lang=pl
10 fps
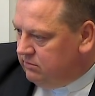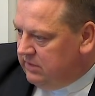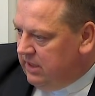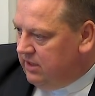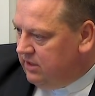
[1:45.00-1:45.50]

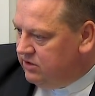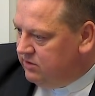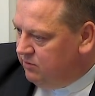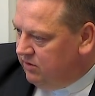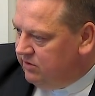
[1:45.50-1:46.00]
Dla naszej
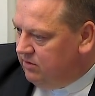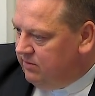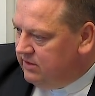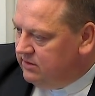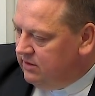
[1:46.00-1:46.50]
wspólnoty
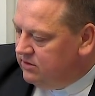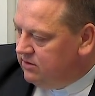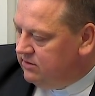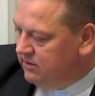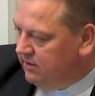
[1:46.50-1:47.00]
obecnie
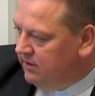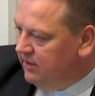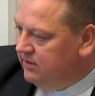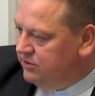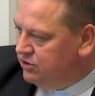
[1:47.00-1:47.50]
liczącej
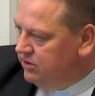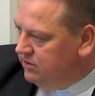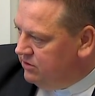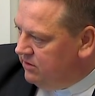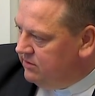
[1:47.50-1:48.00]

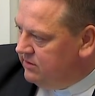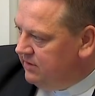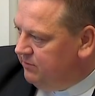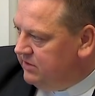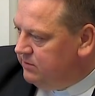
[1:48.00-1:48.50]

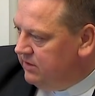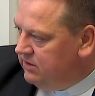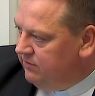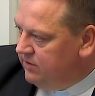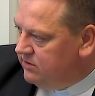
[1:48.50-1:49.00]
3000 w
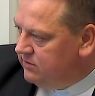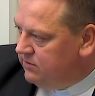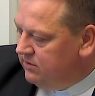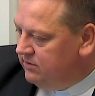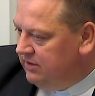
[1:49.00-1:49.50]
perspektywie
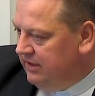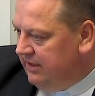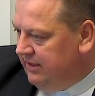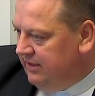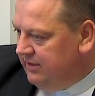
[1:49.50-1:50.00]
rozwoju,
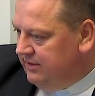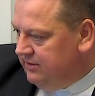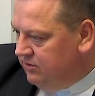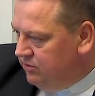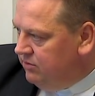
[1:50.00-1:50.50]
yy,
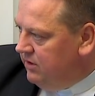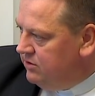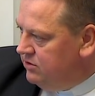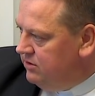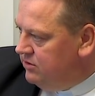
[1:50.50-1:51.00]
drugie
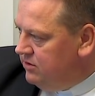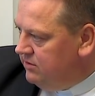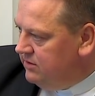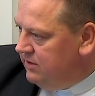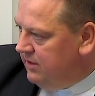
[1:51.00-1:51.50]

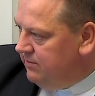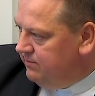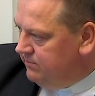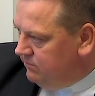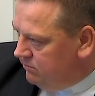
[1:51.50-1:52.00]
3000
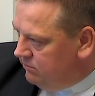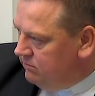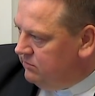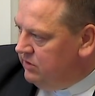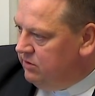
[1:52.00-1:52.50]

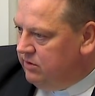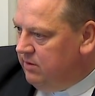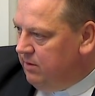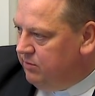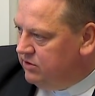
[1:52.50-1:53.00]
nie
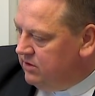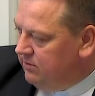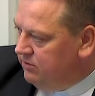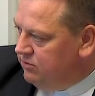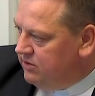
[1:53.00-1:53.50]
ma
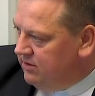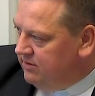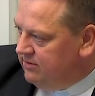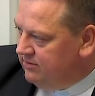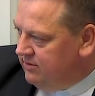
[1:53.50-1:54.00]
potrzeby
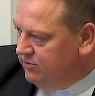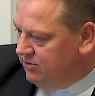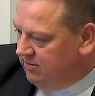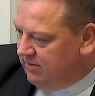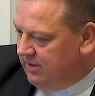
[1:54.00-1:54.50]
dużego
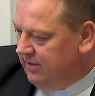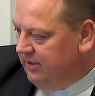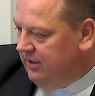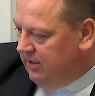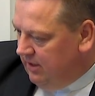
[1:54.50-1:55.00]
kościoła,
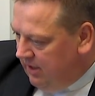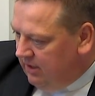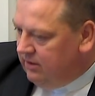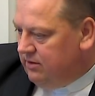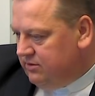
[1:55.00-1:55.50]

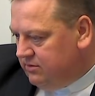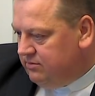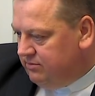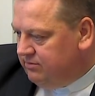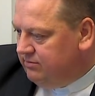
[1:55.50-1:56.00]
ale jest
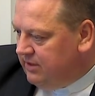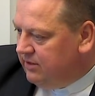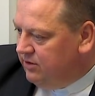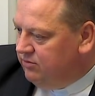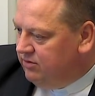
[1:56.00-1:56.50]

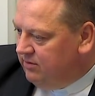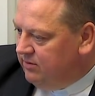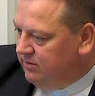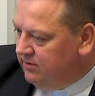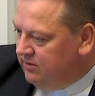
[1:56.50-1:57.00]
taki, który
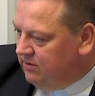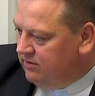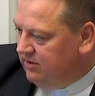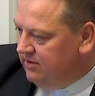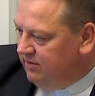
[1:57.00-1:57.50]
by
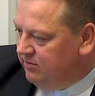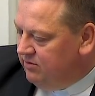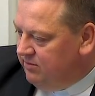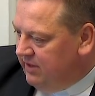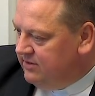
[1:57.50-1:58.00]
godny
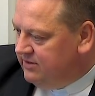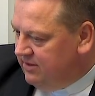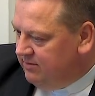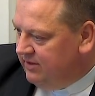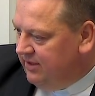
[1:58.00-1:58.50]
był
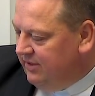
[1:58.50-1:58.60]
miejscem,